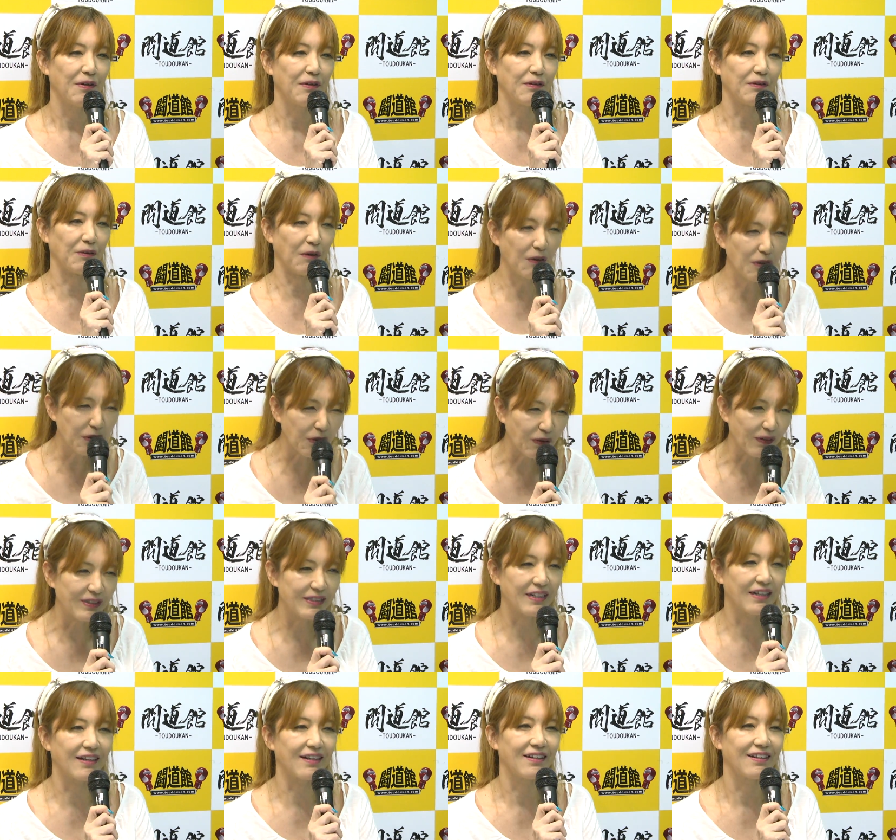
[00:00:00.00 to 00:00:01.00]
ドロドロ
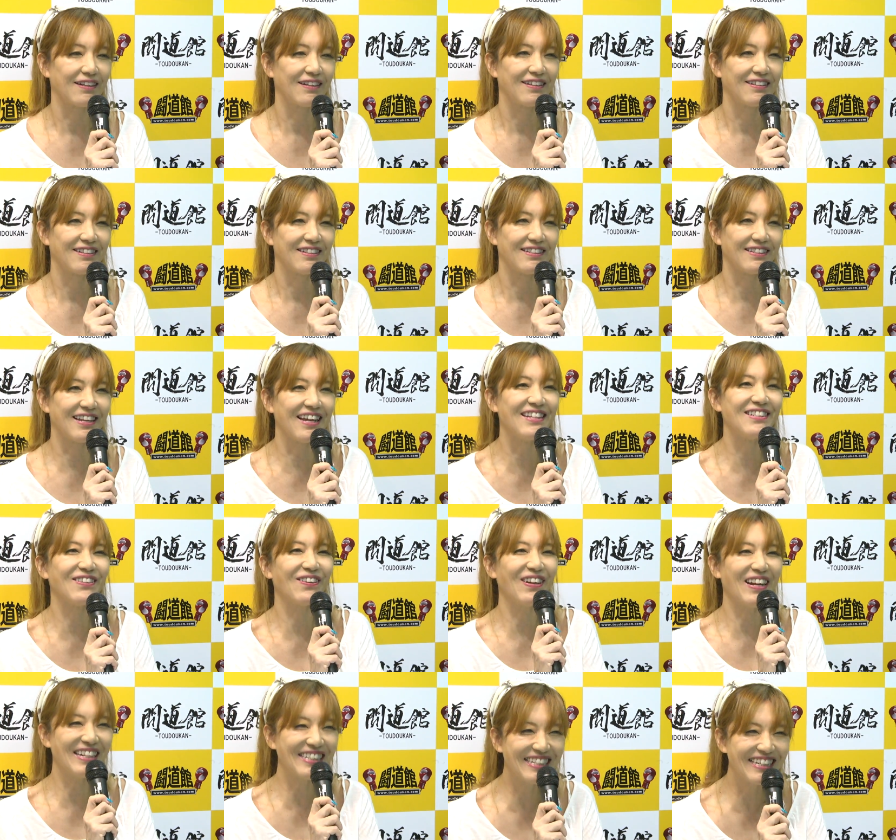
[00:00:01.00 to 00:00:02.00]
した全
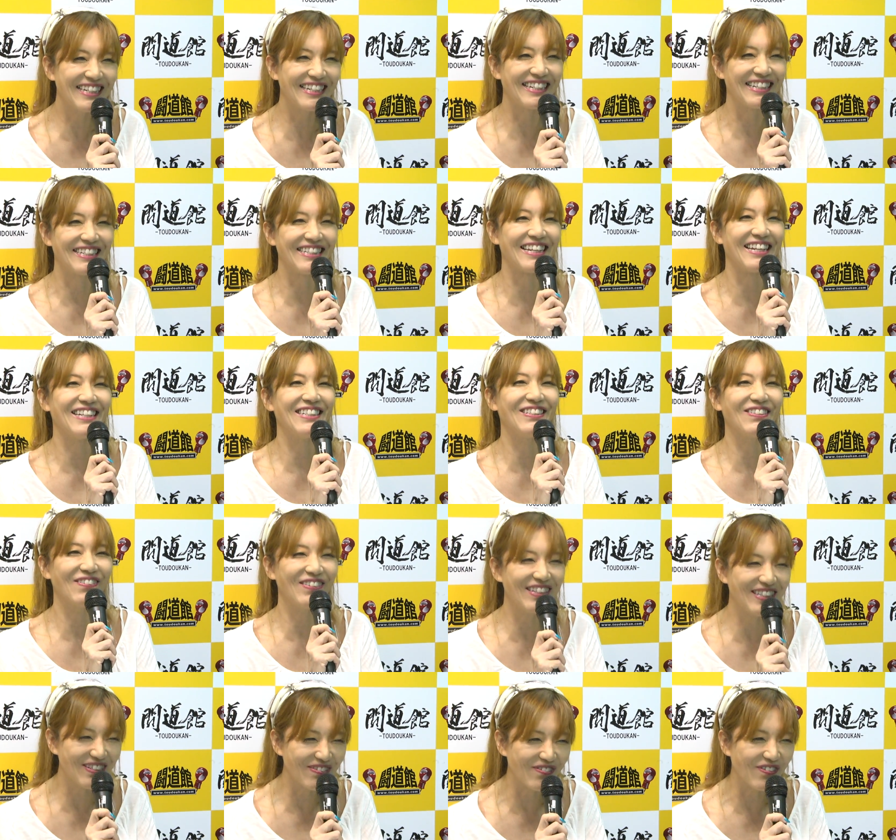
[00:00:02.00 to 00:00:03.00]
場らしい全場
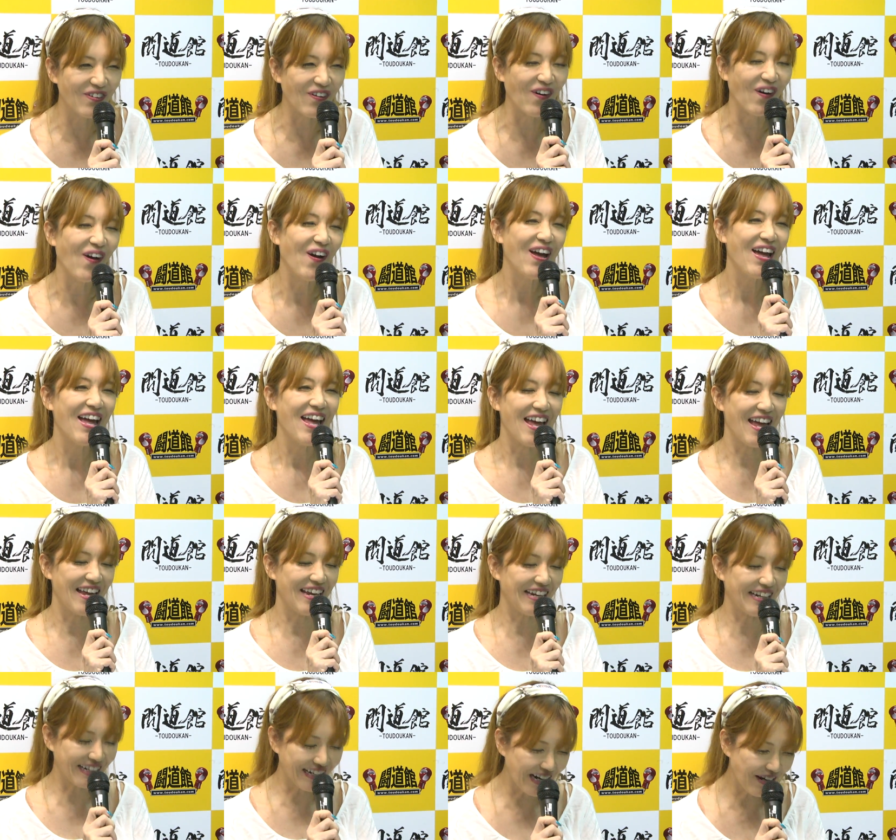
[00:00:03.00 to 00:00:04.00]
イズムを、
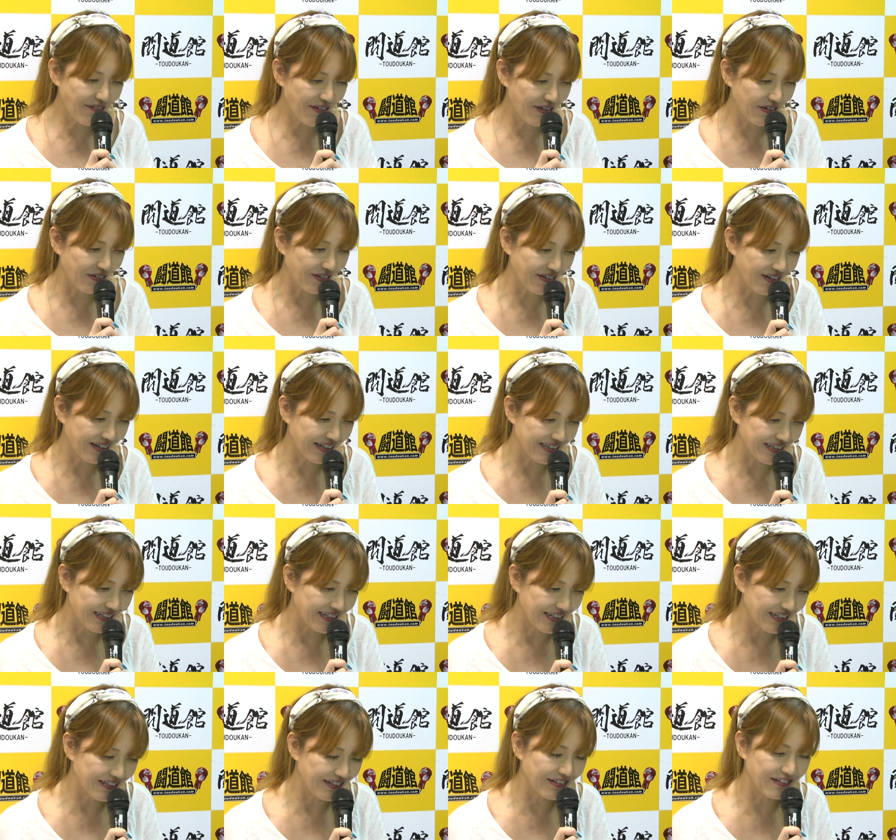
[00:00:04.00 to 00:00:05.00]
1回目の9月
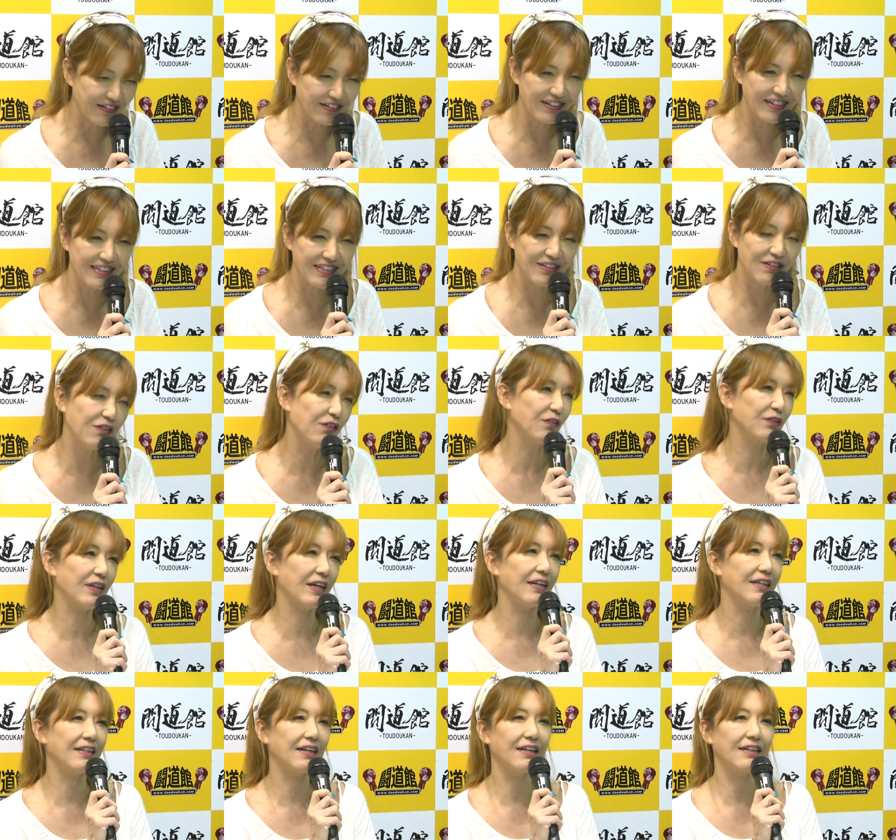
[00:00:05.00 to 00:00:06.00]
29日の
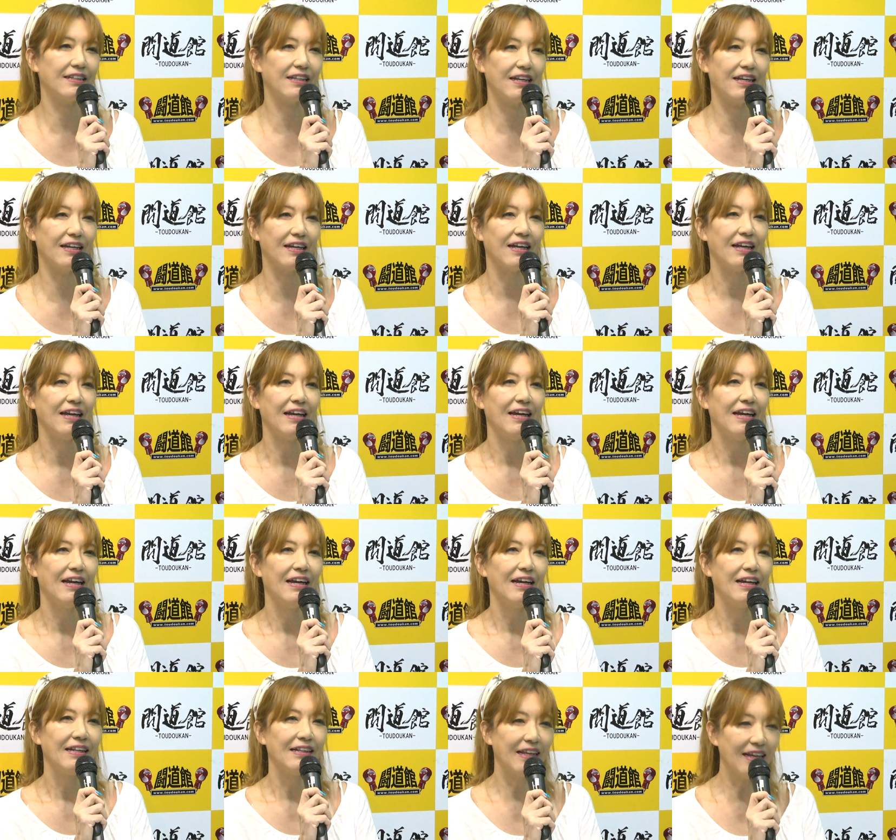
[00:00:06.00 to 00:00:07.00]
大会で
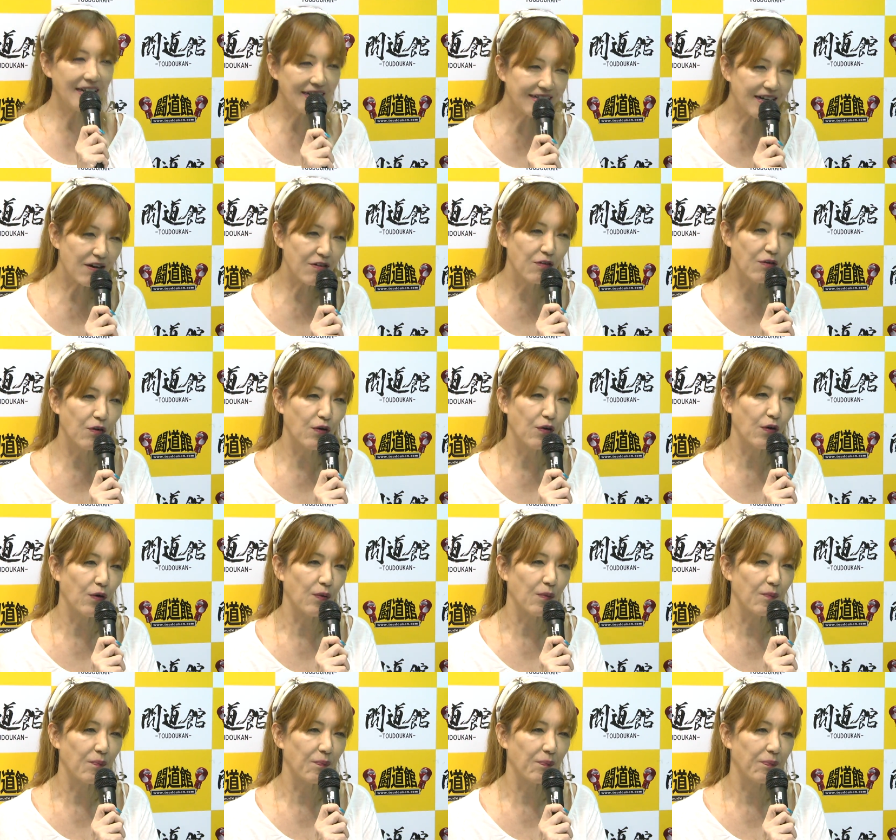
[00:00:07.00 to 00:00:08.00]
何か
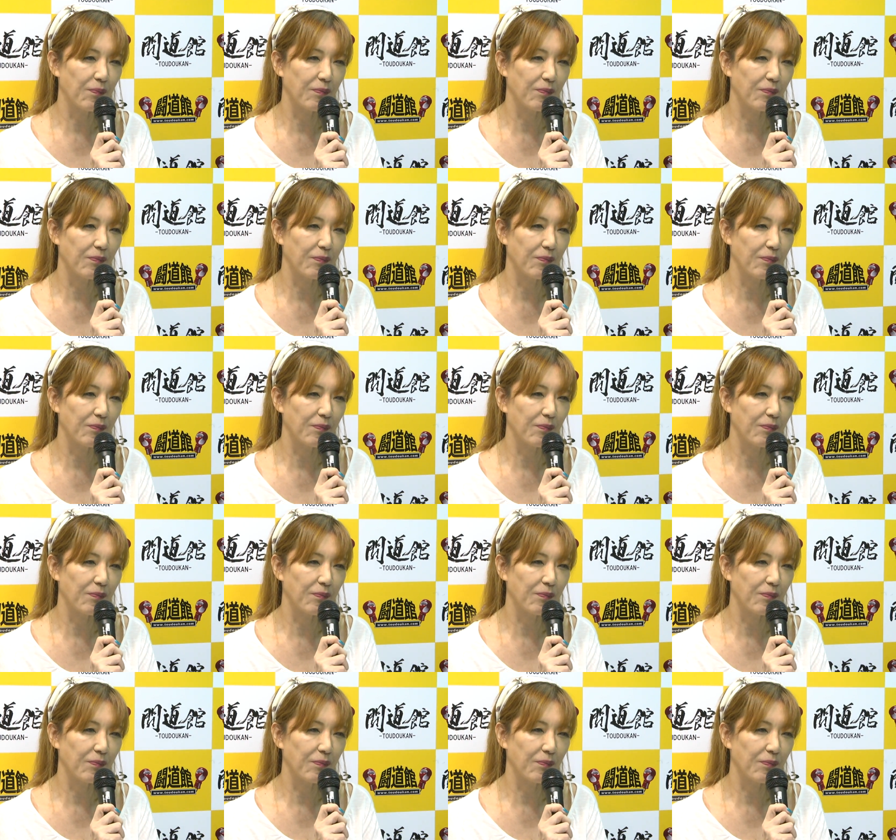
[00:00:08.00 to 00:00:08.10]
こ